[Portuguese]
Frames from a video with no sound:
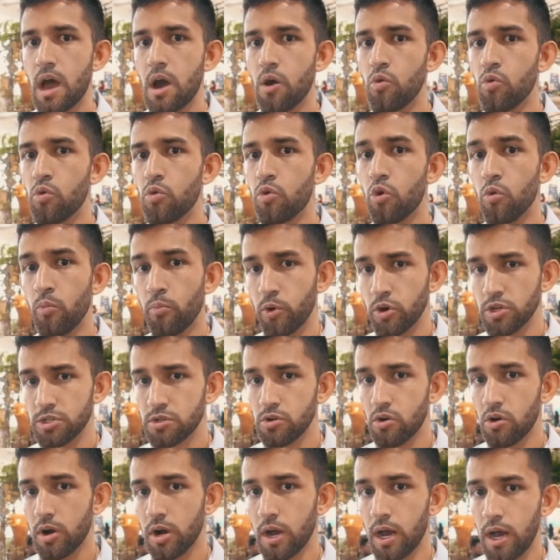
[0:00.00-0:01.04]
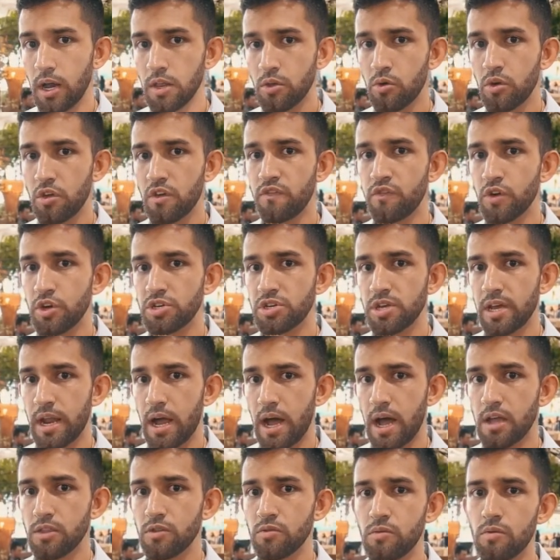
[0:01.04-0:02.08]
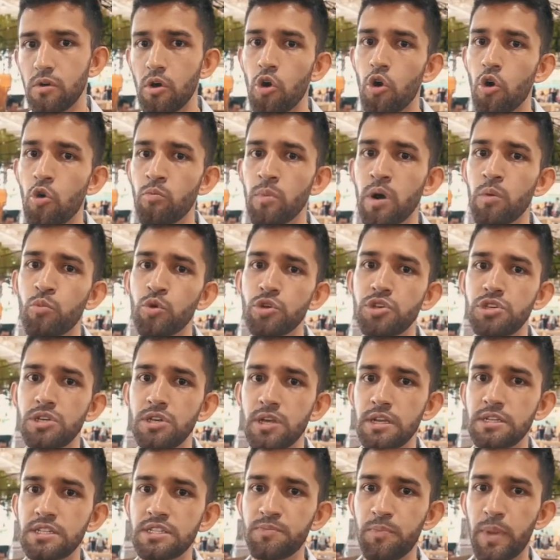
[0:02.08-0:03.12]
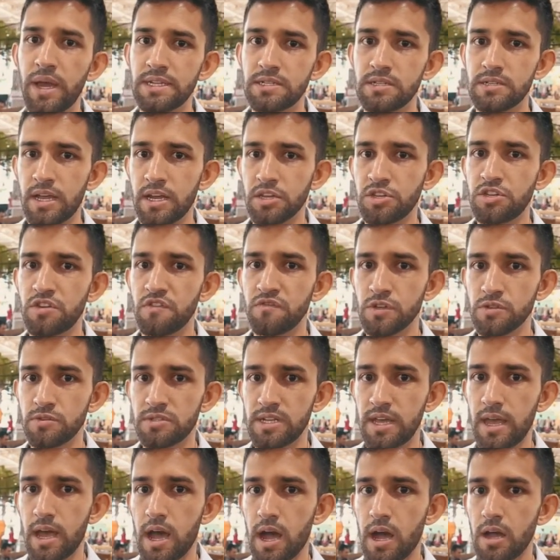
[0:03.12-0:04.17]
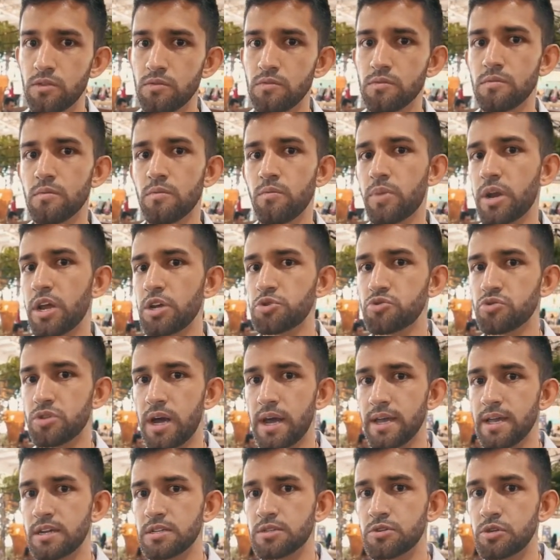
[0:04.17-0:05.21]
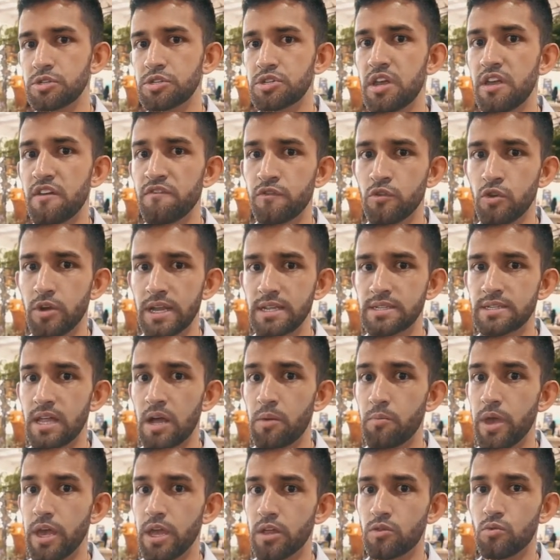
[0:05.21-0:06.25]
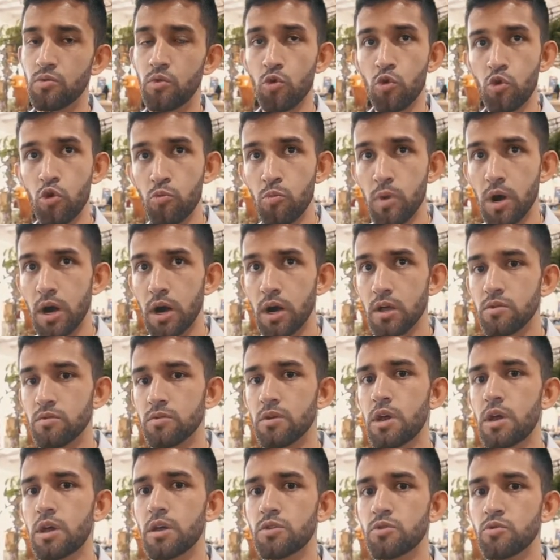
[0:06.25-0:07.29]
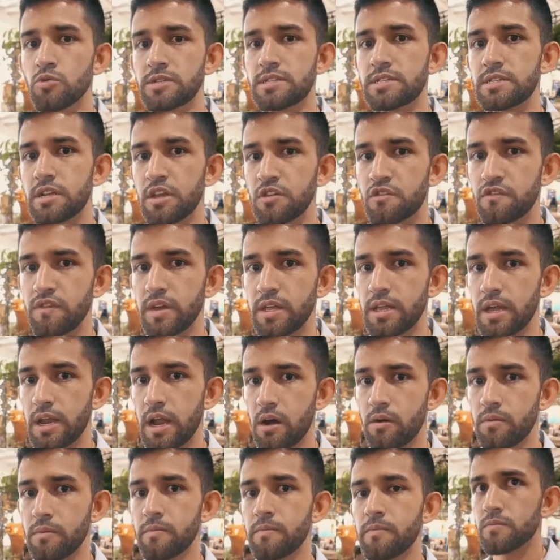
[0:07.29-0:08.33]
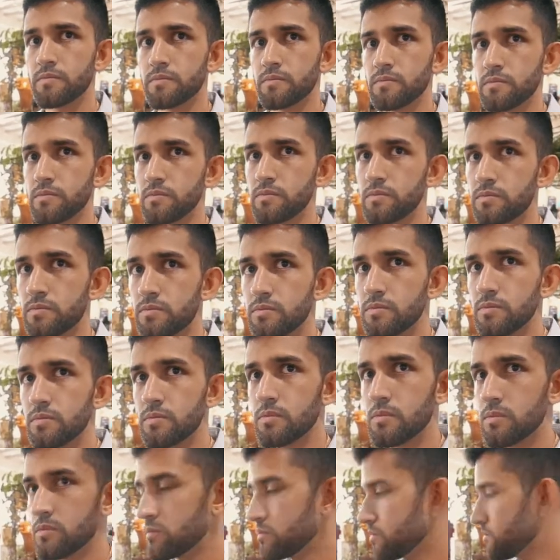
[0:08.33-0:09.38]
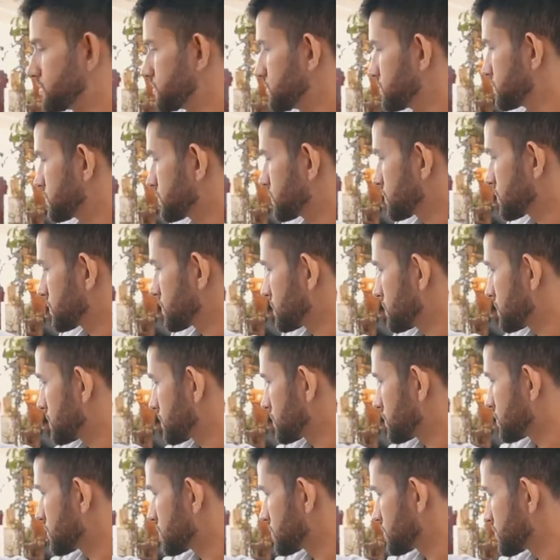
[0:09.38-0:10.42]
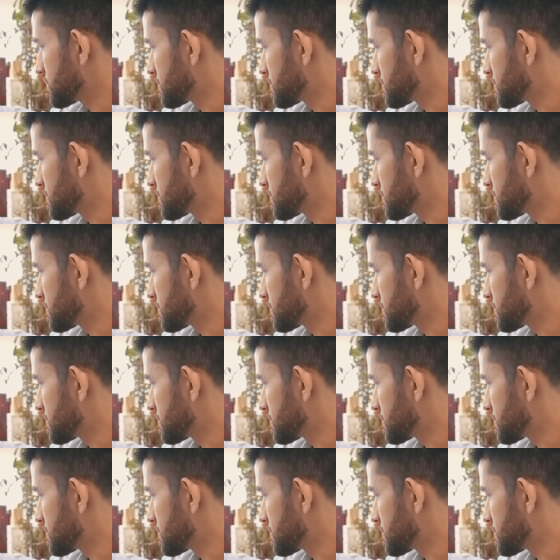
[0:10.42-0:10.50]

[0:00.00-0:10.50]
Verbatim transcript: o composto orgânico que foi gerado ou uma mudinha de espécie nativa do cerrado, para ajudar em ações de reflorestamento urbano do Distrito Federal. E o que, que vira depois de compostado?